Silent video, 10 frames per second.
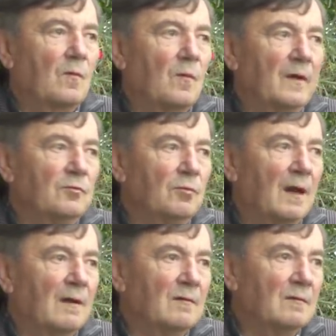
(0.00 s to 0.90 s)
Cuando
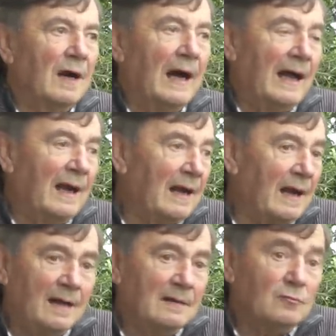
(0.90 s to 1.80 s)
a,
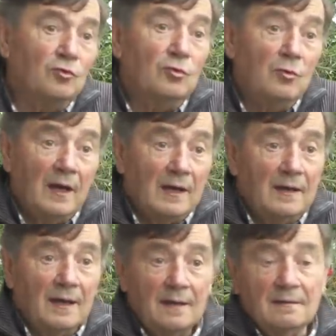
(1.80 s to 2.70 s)
alguno de
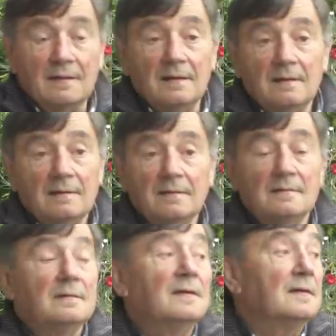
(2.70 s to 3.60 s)
aquella gente,
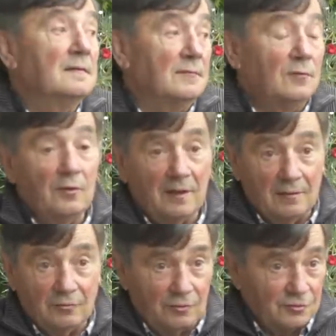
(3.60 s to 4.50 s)
no de
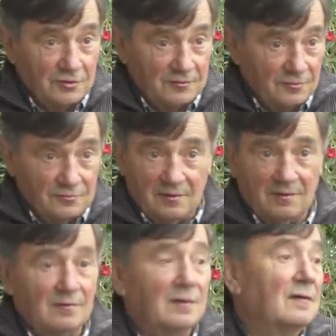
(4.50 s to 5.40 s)
los dos, eso,
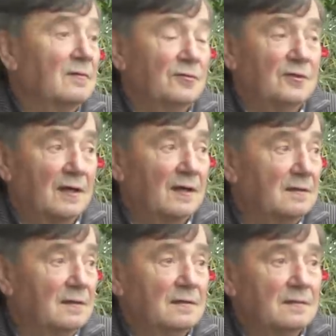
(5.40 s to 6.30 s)
eso otra
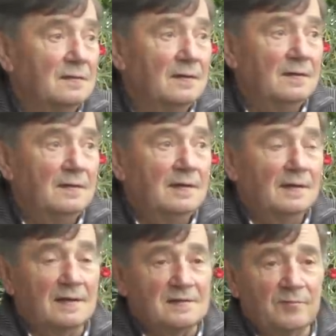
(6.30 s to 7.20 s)
gente
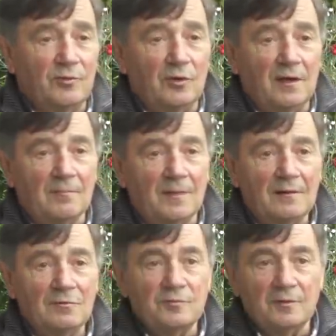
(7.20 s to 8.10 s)
que se ponían
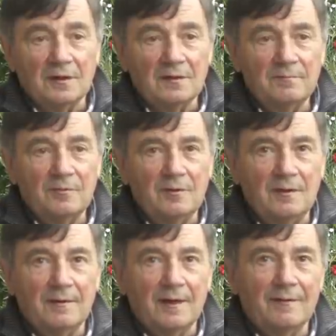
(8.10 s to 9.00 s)
malos, por ejemplo, y
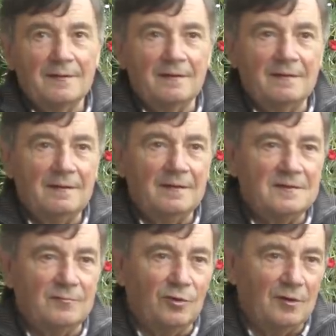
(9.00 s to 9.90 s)
iban a Valdecilla y
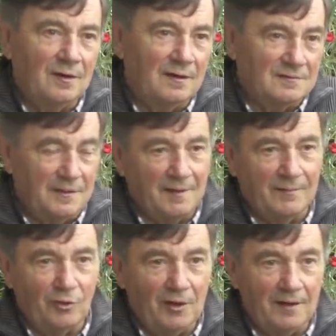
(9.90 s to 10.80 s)
se morían, y iban a
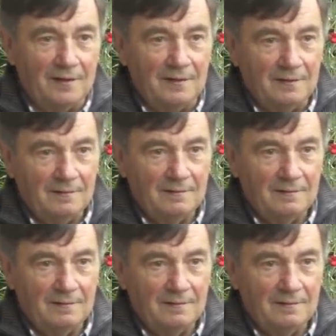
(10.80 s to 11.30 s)
morir allí.